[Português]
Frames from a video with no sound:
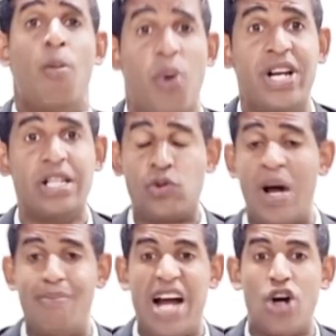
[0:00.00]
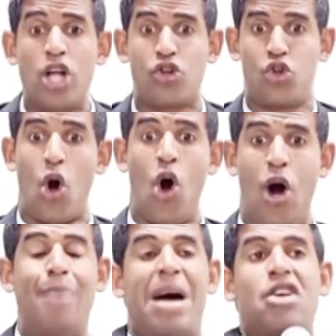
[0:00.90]
por isso a maior dor,
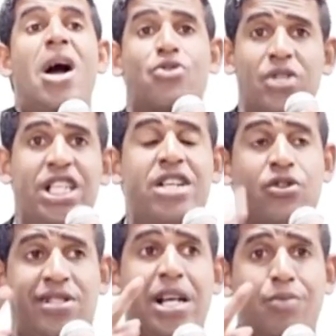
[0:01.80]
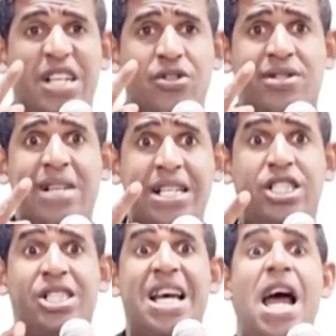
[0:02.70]
a maior agonia que o ser humano
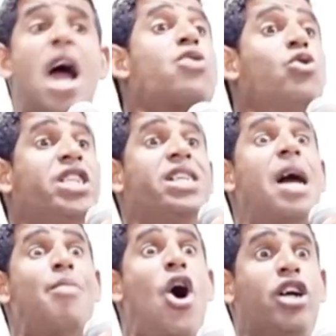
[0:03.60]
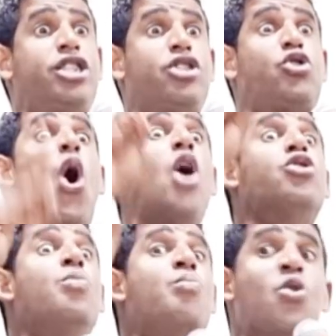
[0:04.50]
sente é a agonia da morte.
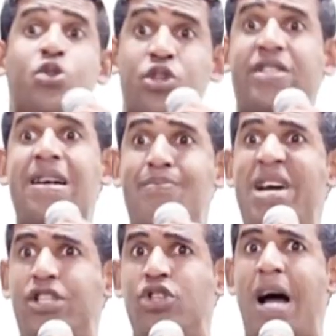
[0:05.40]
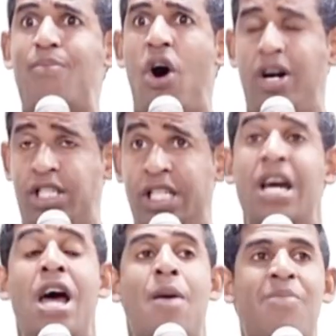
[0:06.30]
Todo mundo tem medo da morte,
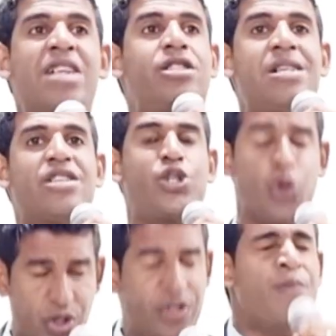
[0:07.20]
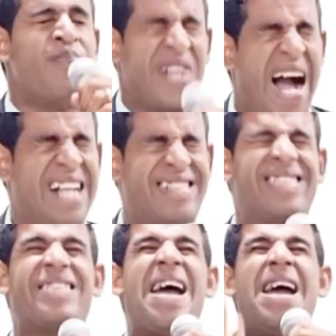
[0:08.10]
mas Jesus,
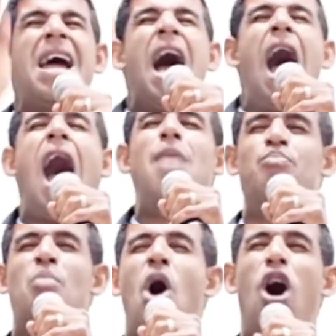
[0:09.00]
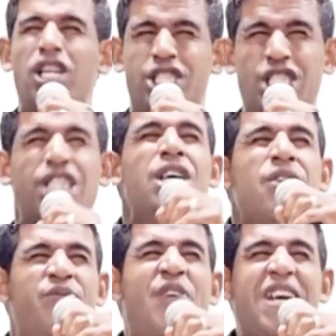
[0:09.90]
até a morte,
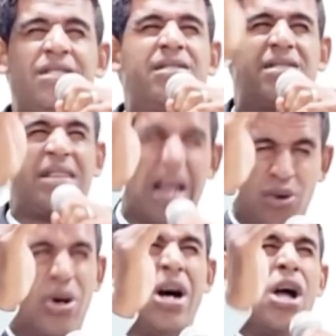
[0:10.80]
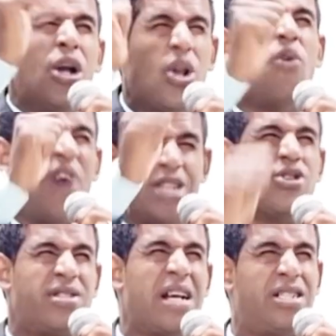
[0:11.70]
venceu.
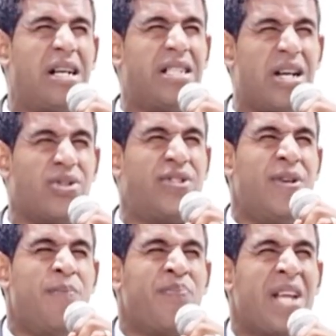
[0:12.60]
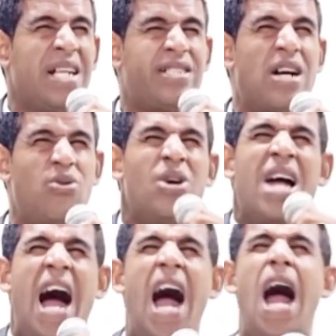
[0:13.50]
Louvado seja Deus. Então,
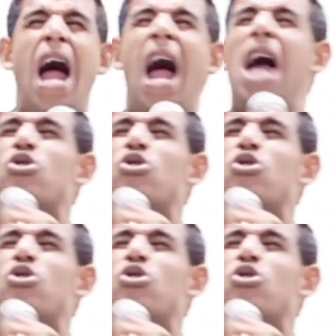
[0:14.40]
a